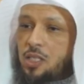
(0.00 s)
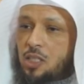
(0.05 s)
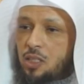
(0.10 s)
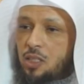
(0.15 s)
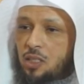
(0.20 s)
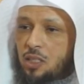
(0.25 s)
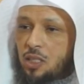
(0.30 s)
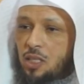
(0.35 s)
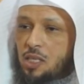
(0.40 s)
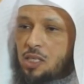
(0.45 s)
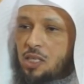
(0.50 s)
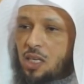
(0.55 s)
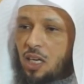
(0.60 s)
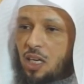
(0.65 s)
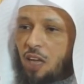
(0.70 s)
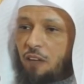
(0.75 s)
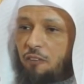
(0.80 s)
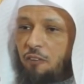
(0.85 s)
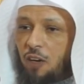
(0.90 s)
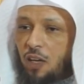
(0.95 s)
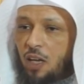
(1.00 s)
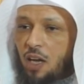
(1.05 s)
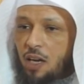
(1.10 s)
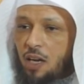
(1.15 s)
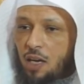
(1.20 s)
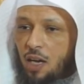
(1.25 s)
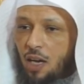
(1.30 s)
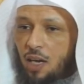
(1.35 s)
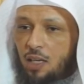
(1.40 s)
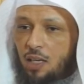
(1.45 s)
ستين سنة في
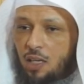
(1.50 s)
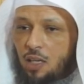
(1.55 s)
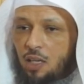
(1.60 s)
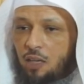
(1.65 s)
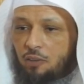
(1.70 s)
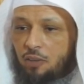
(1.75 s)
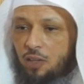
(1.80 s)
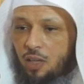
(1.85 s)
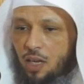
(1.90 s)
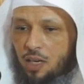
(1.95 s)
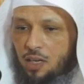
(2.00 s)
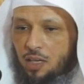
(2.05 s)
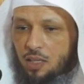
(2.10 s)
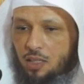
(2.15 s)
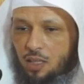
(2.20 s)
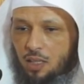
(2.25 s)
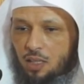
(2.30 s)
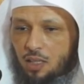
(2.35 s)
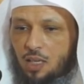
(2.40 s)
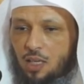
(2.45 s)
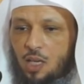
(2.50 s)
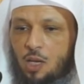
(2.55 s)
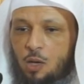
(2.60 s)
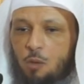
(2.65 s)
القرية في قريتي